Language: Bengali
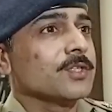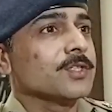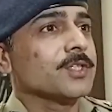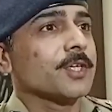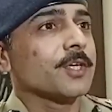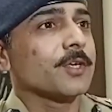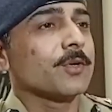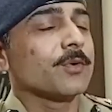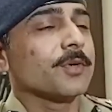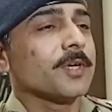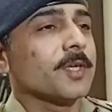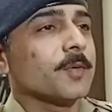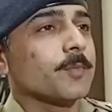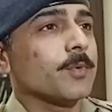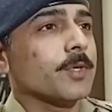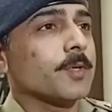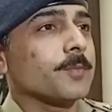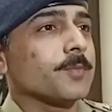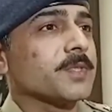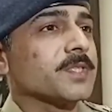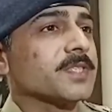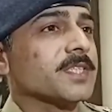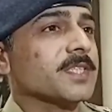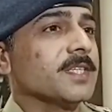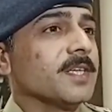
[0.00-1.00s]
সিকিউরিটি
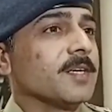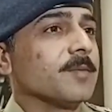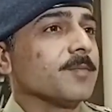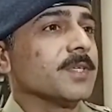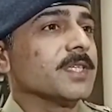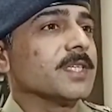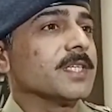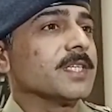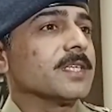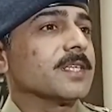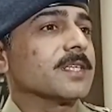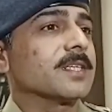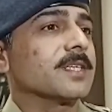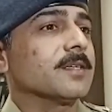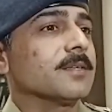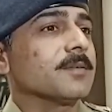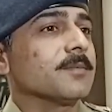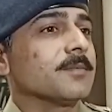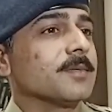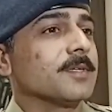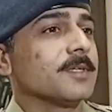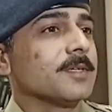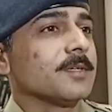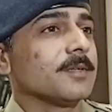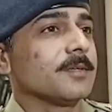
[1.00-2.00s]
পারপাসে আমাদের একটা
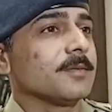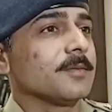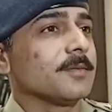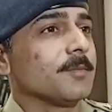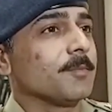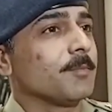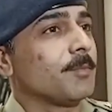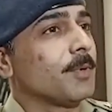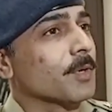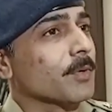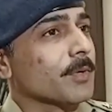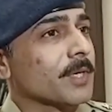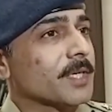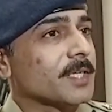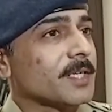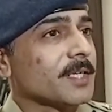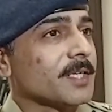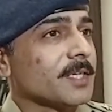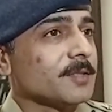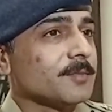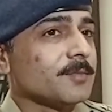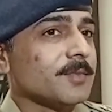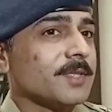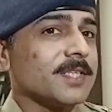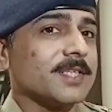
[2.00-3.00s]
বড় একটা
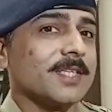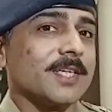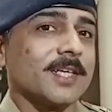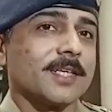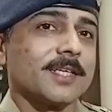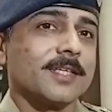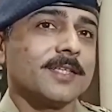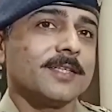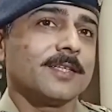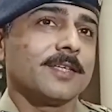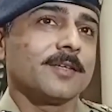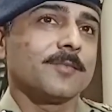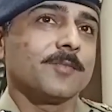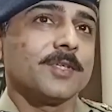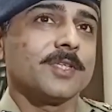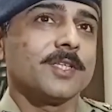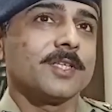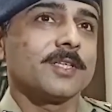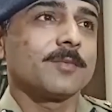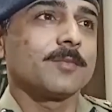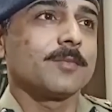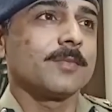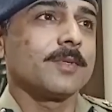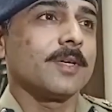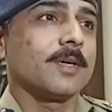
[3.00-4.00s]
অ্যারেঞ্জমেন্ট থাকে
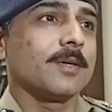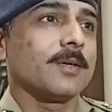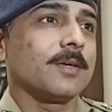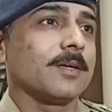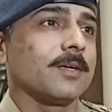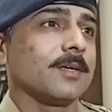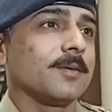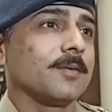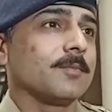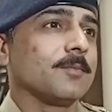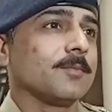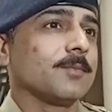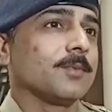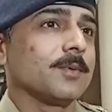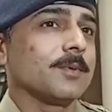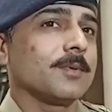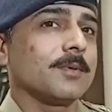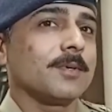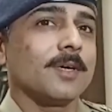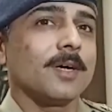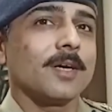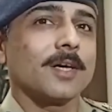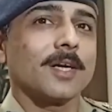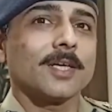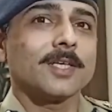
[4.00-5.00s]
আমাদের
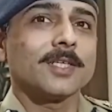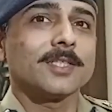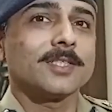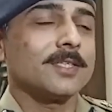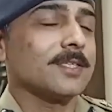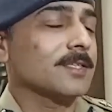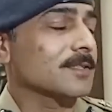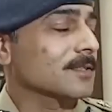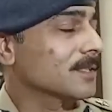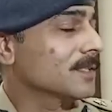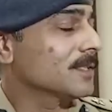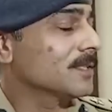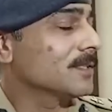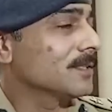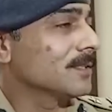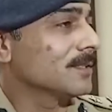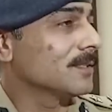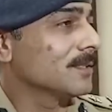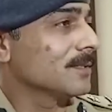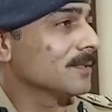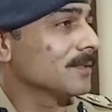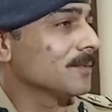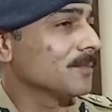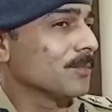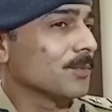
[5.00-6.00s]
আড়াই হাজার
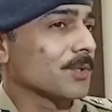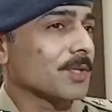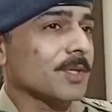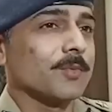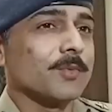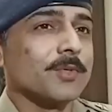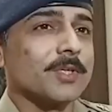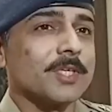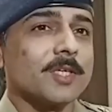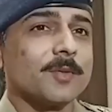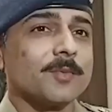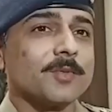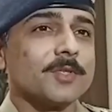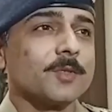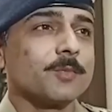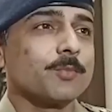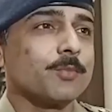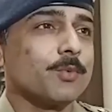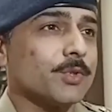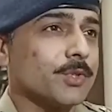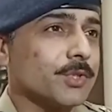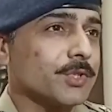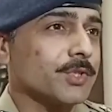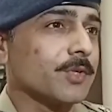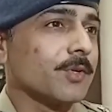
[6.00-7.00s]
মোটামুটি আমাদের
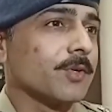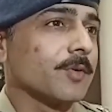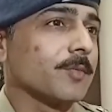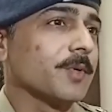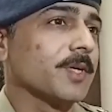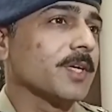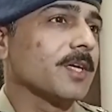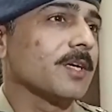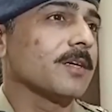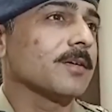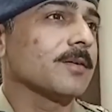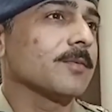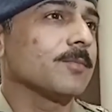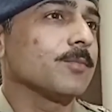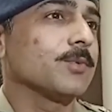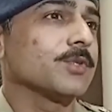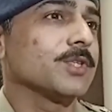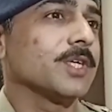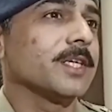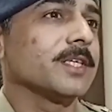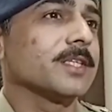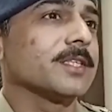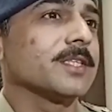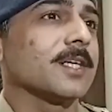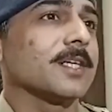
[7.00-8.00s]
পুলিশ কর্মীরা
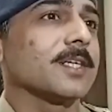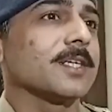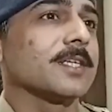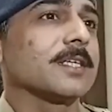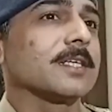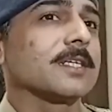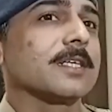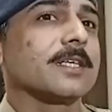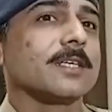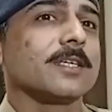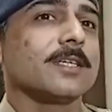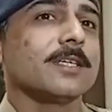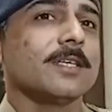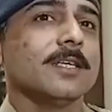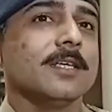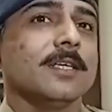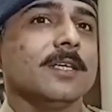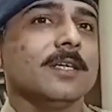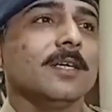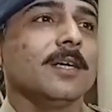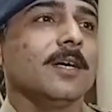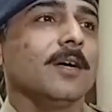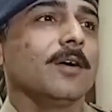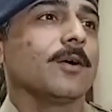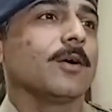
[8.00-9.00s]
মোতায়েন থাকেন এখানে
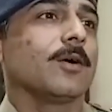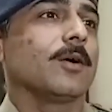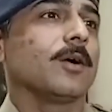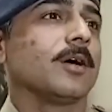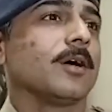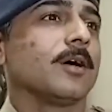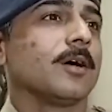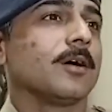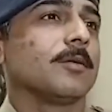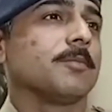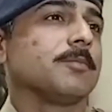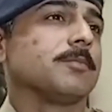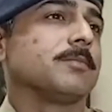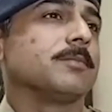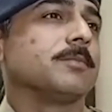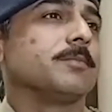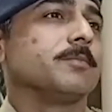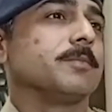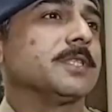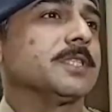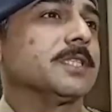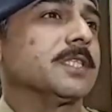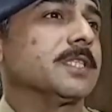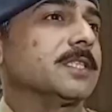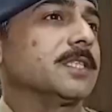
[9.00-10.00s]

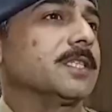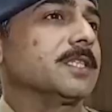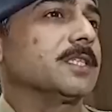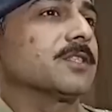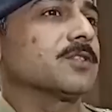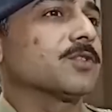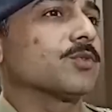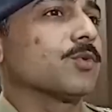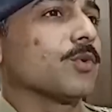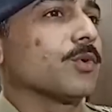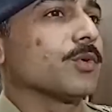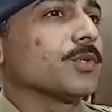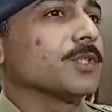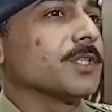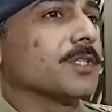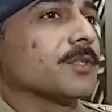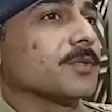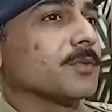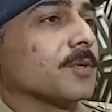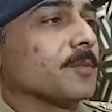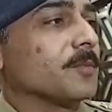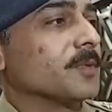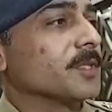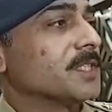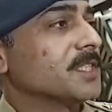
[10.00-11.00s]
পনেরো থেকে ষোলো জন
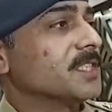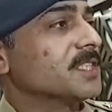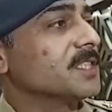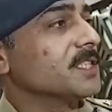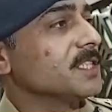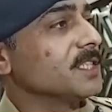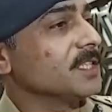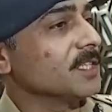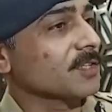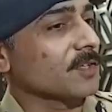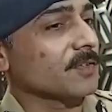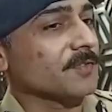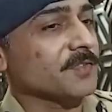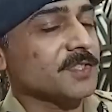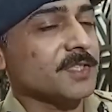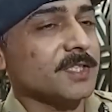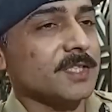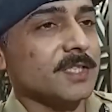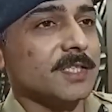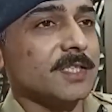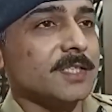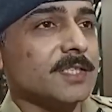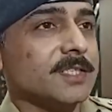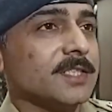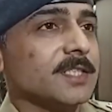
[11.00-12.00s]
তো আমাদের সিনিয়র অফিসার
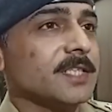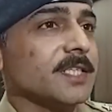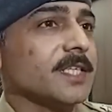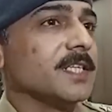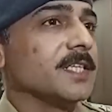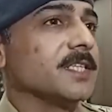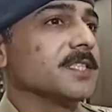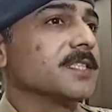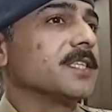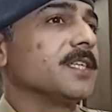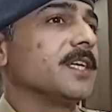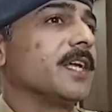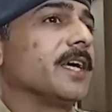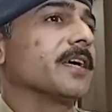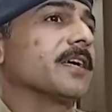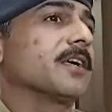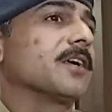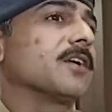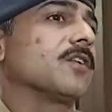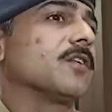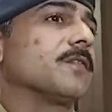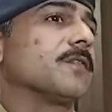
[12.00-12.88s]
ডিসি এডিসি র্যাঙ্কিং